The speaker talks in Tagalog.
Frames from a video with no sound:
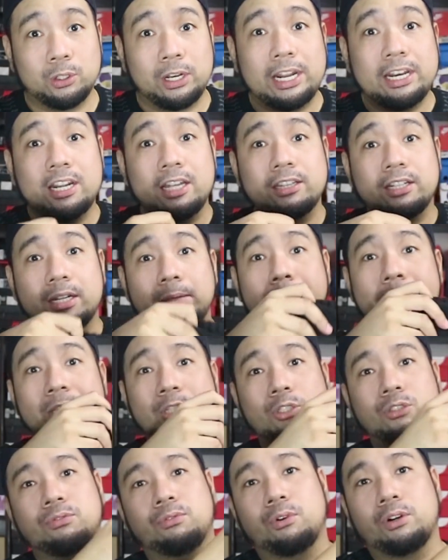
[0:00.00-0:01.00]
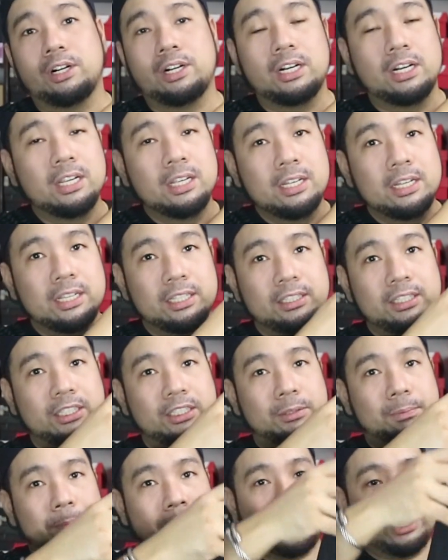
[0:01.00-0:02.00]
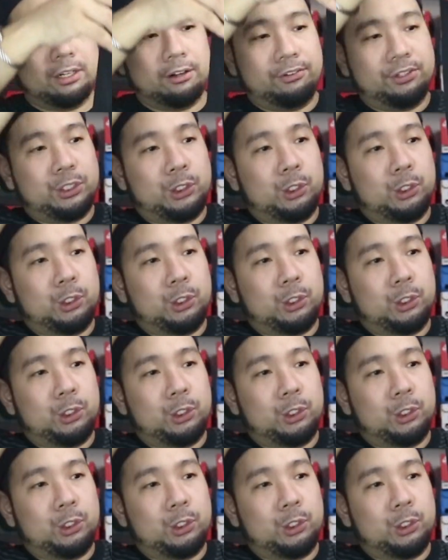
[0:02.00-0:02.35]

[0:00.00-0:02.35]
So 900 pesos for this pair of